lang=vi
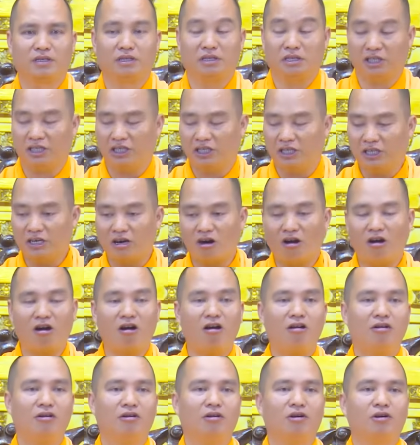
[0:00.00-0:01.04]
Chỉ
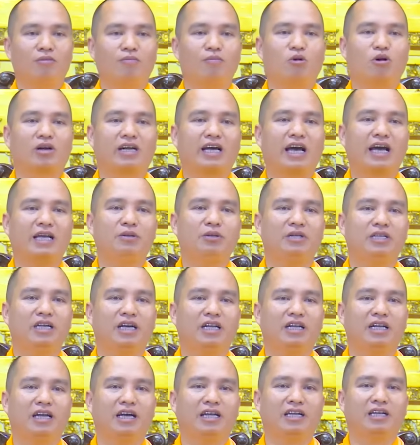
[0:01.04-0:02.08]
có một cái duy
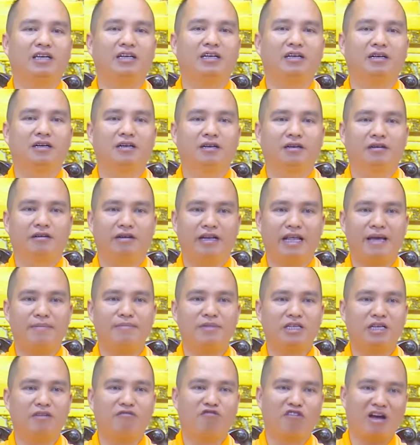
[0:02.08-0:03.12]
nhất là gì?
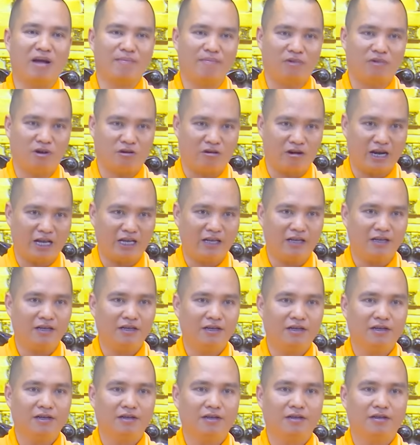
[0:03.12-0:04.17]
Đem chính pháp nói
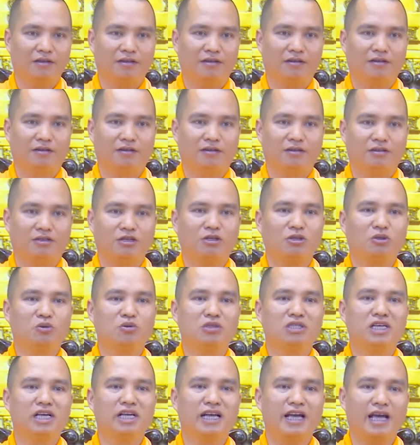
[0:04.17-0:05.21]
cho chúng
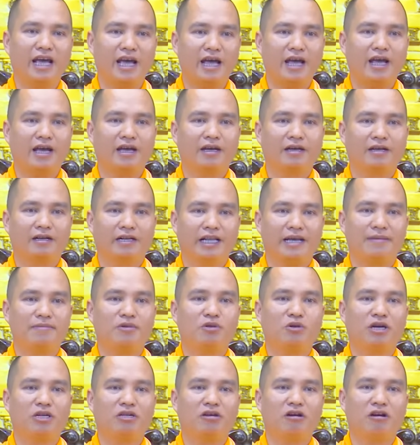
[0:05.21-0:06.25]
sinh nghe, đem
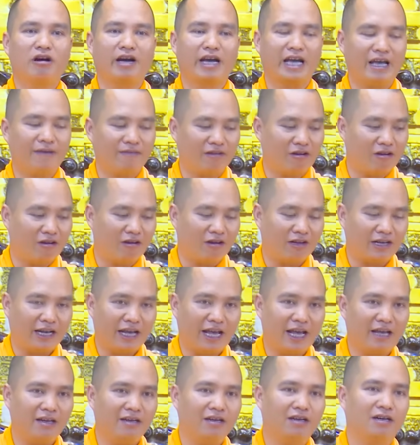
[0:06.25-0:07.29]
nói cho họ nghe và họ
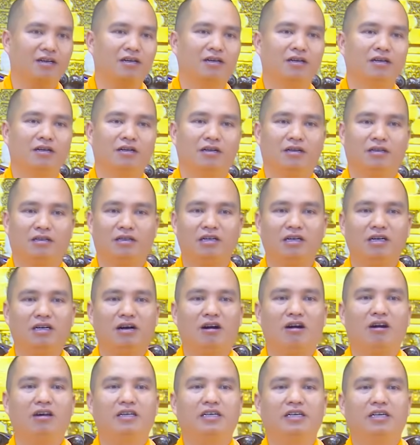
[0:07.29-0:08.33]
nghe được, tự
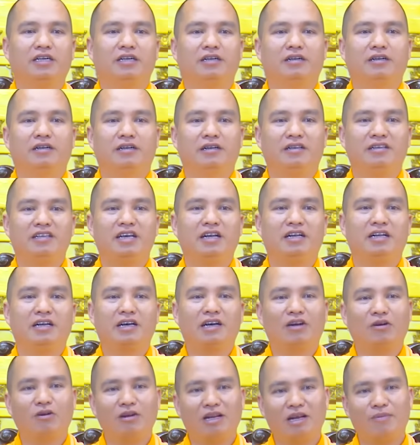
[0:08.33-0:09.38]
họ gì? Nhận ra
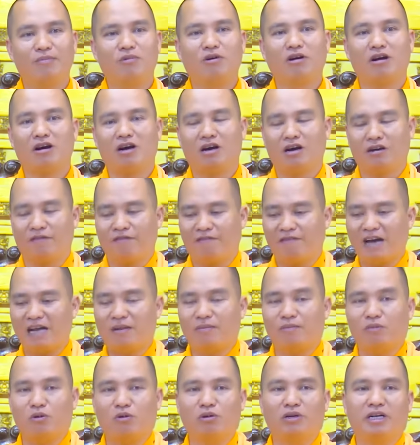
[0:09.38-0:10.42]
cái lỗi lầm của họ,
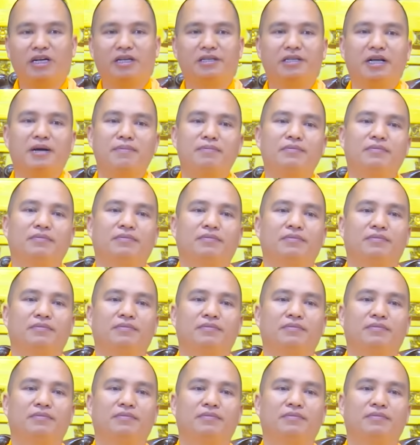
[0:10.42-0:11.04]
phát bồ đề tâm